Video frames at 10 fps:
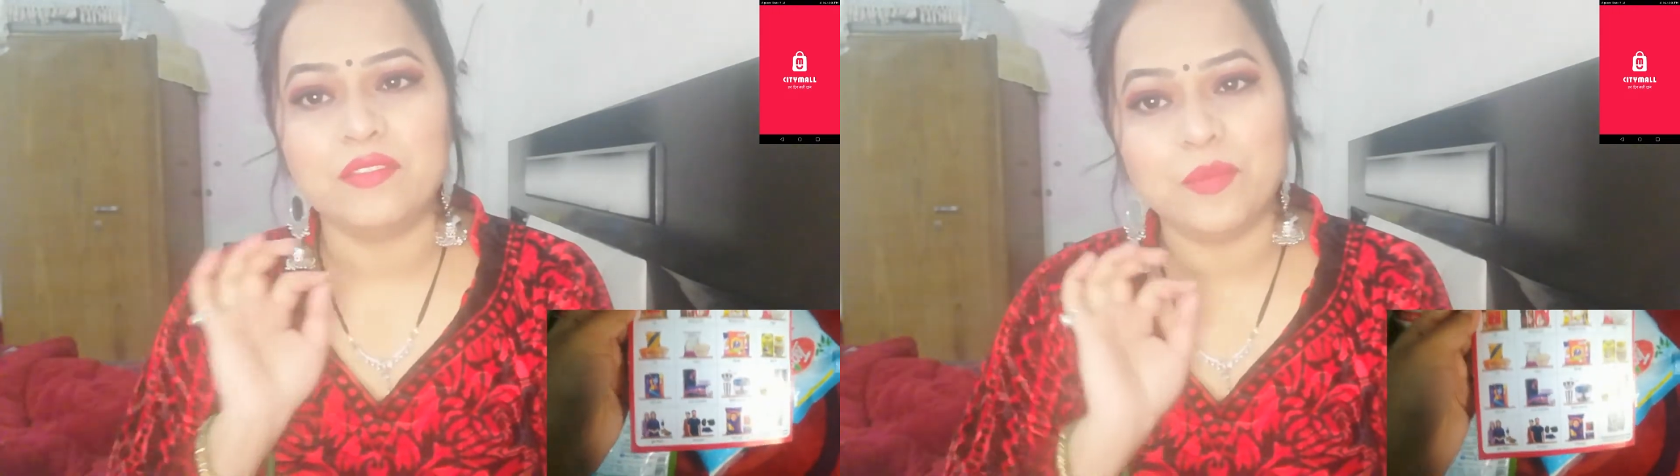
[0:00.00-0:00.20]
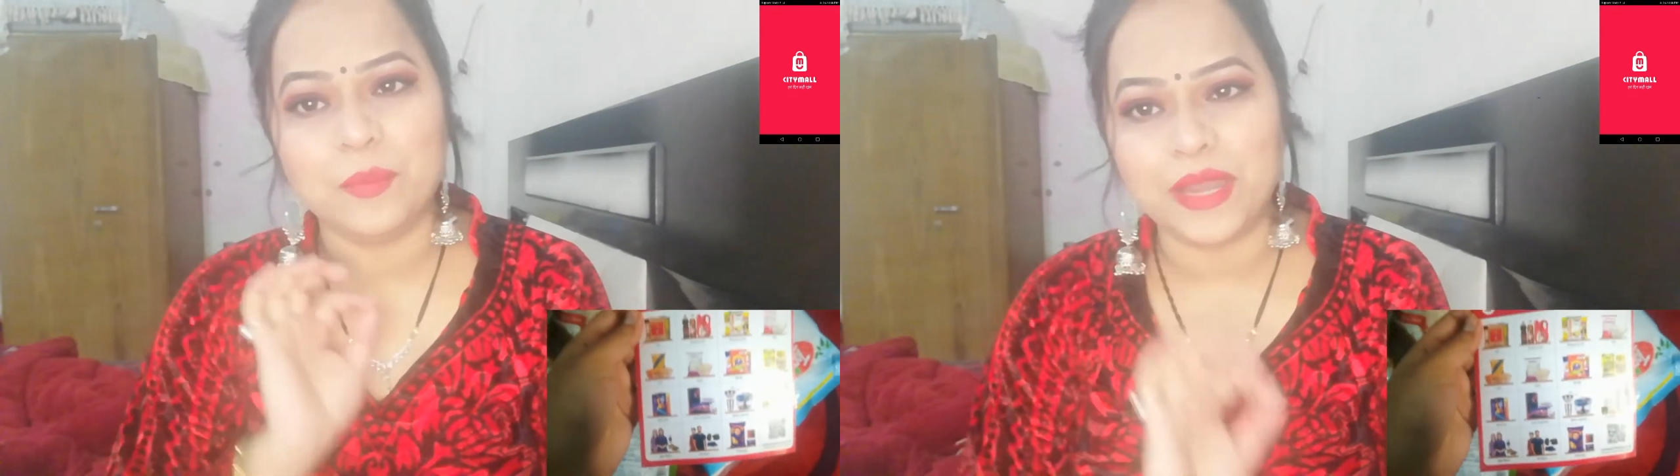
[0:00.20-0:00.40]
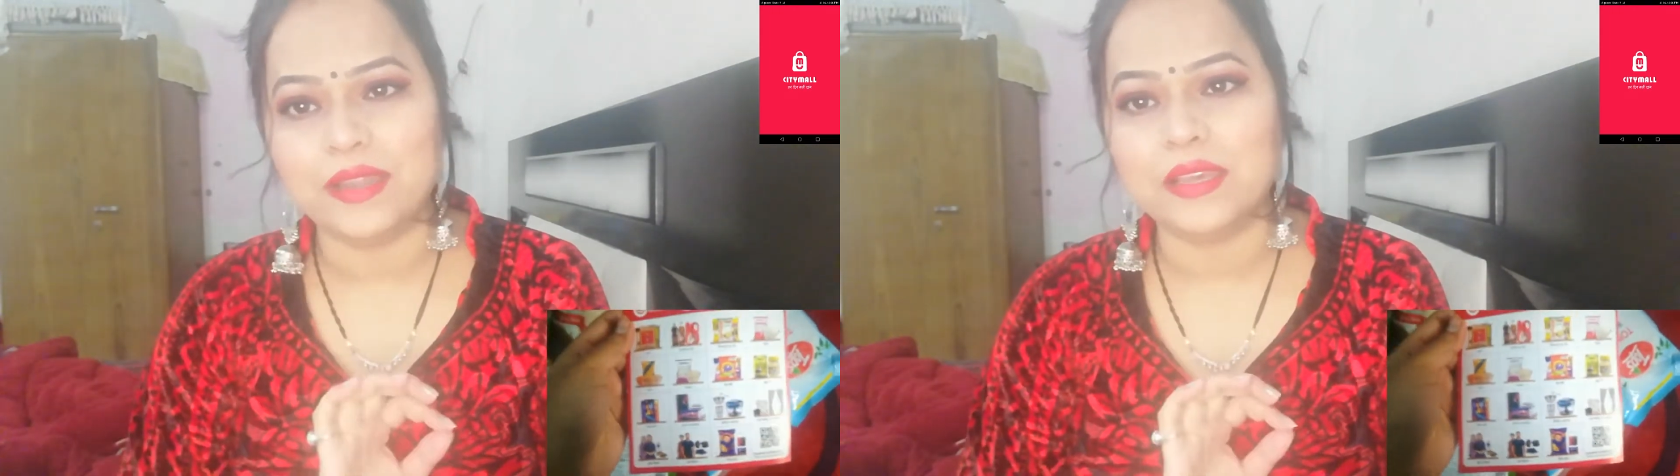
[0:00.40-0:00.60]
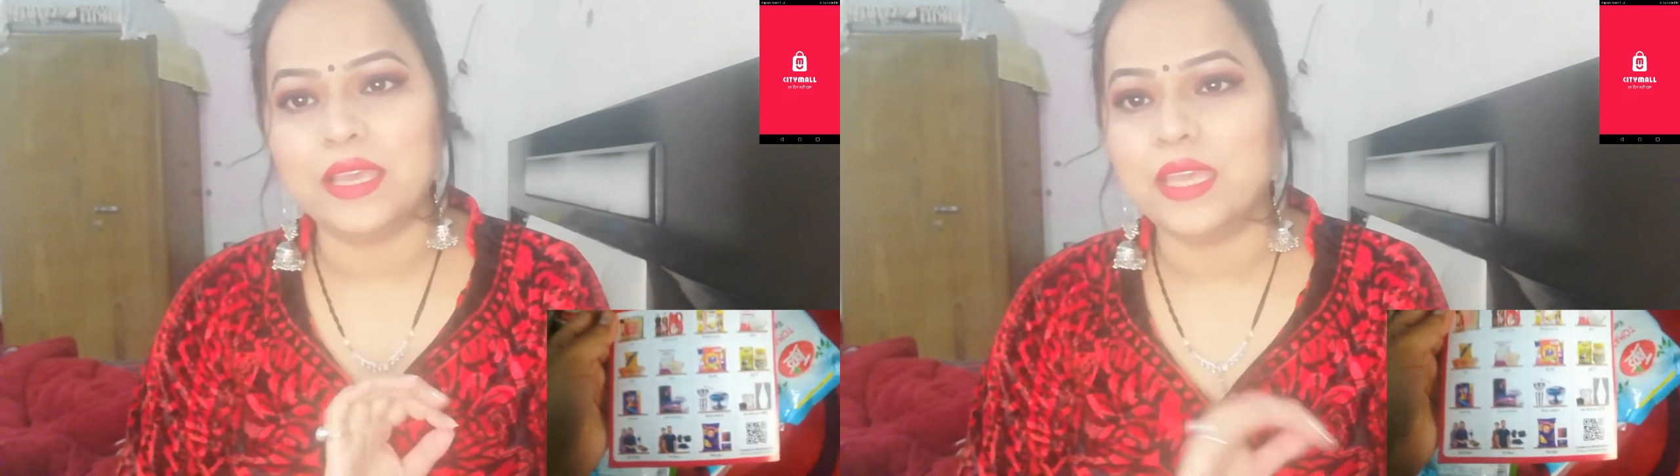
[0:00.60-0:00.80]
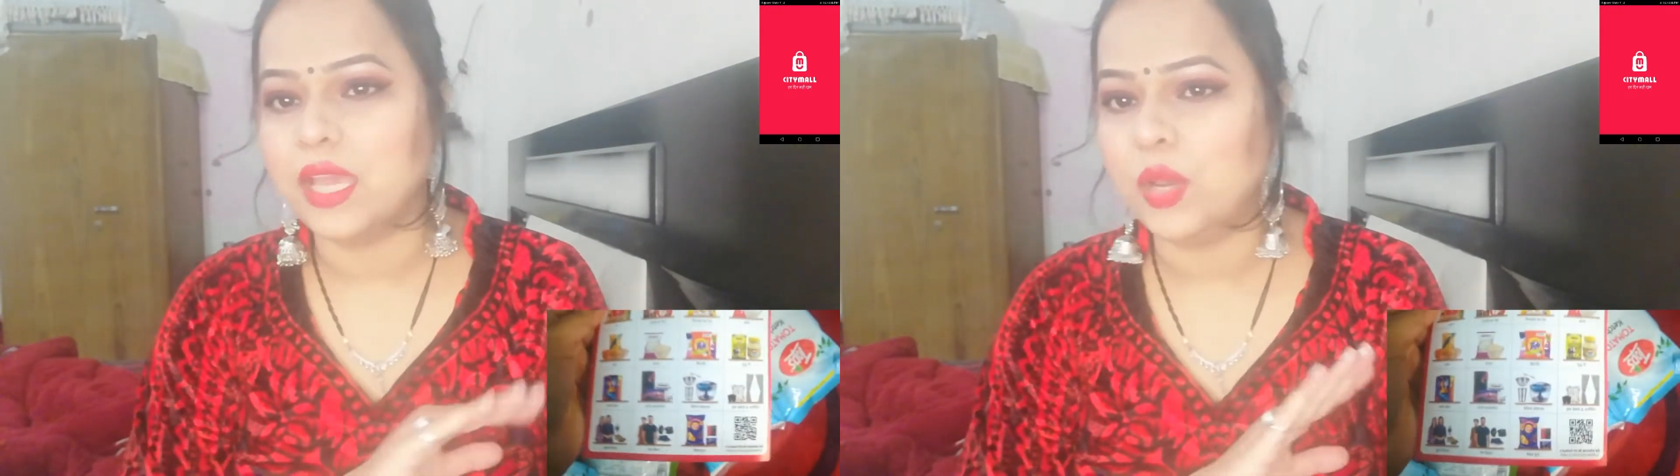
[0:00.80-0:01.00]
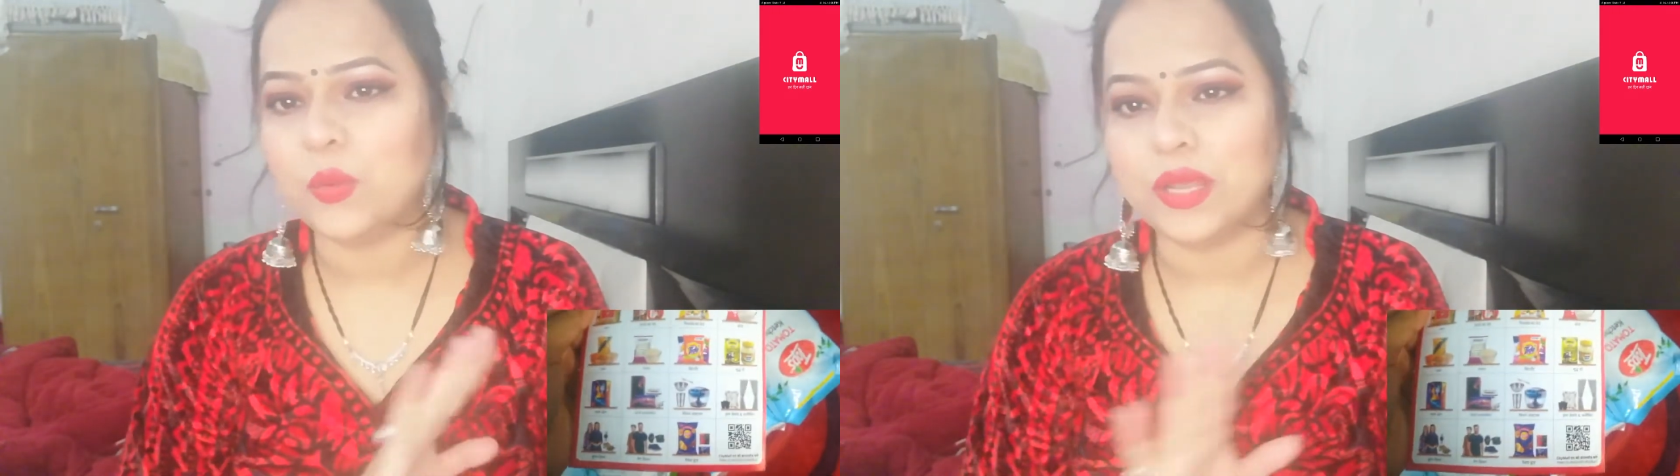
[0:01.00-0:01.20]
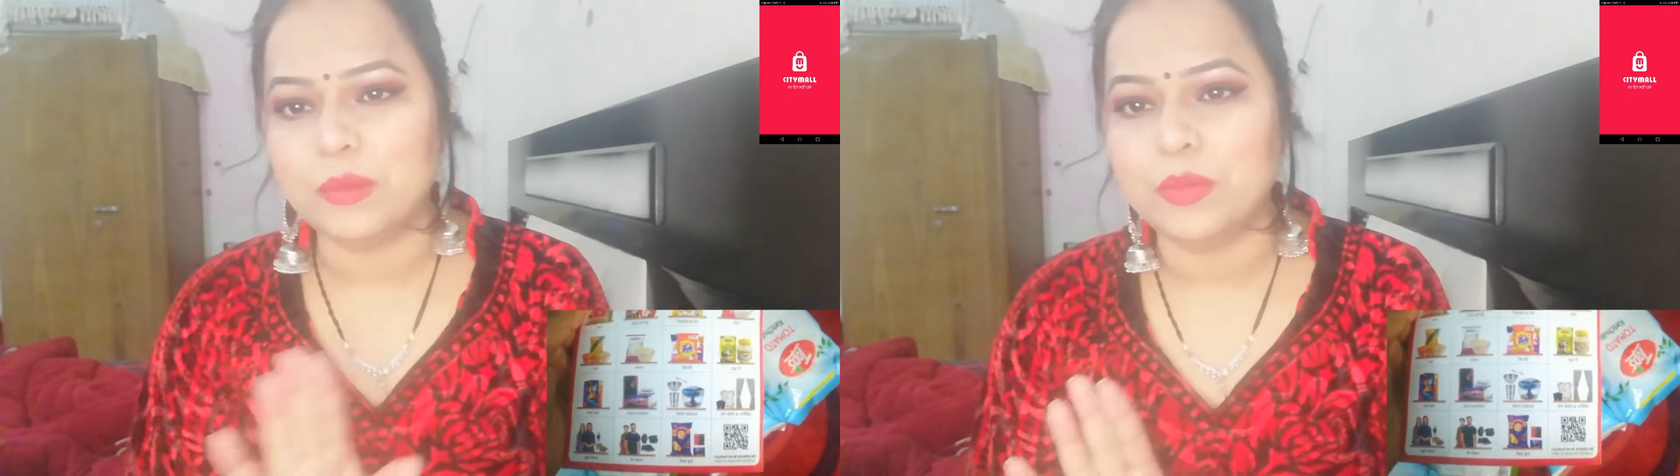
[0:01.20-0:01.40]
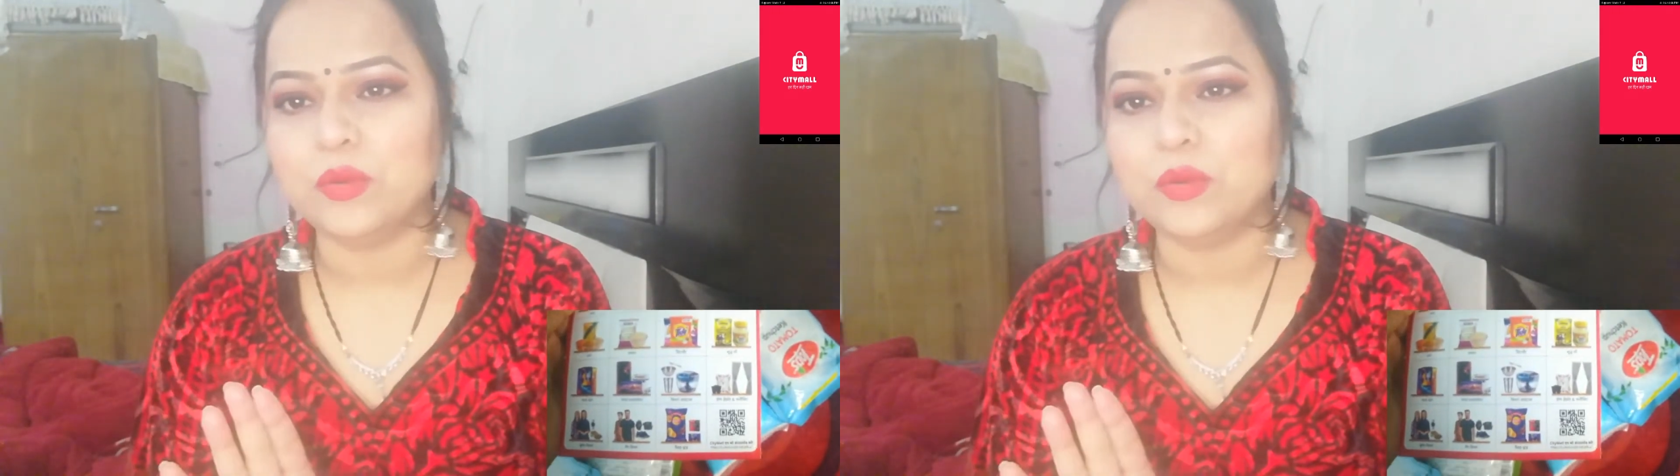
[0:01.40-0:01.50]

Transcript: है वो ब्रांड का ही है लोकल